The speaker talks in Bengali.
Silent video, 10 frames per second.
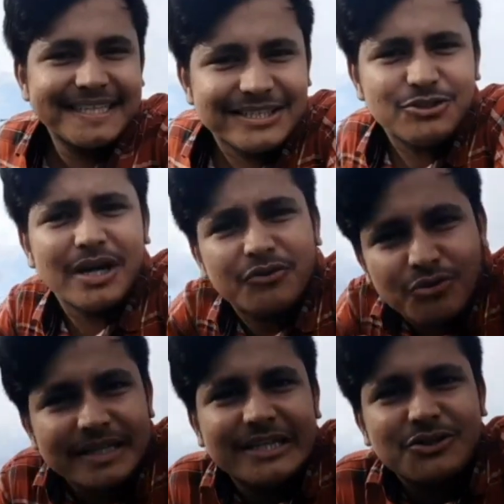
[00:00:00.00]
হাজার জনা দু
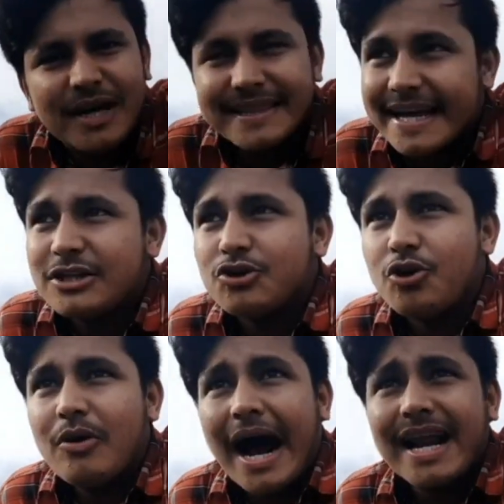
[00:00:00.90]
হাজার জনা দেখছো
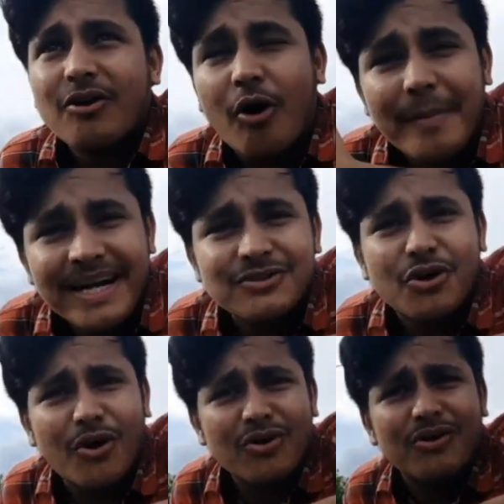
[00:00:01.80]
আরে কমেন্ট তো
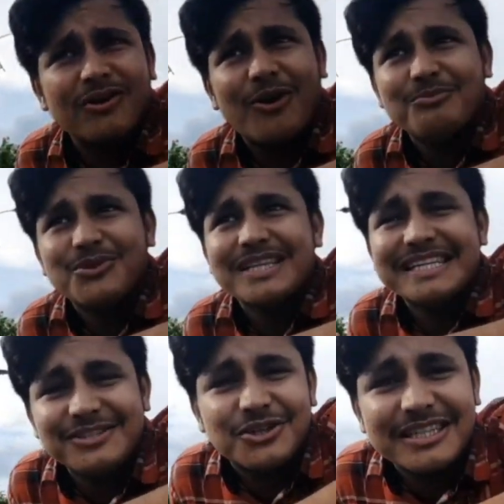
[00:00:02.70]
করো কম করে
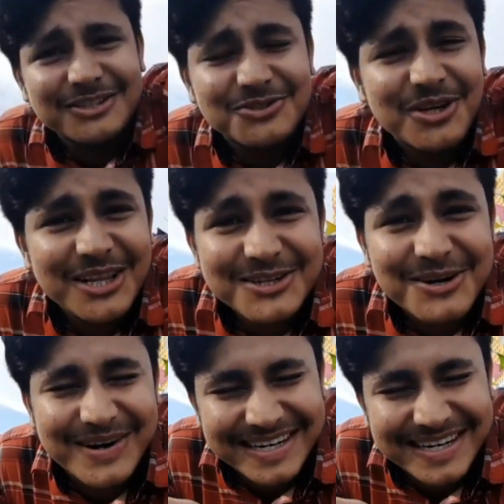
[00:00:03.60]
তিনশো চারশো জনা তো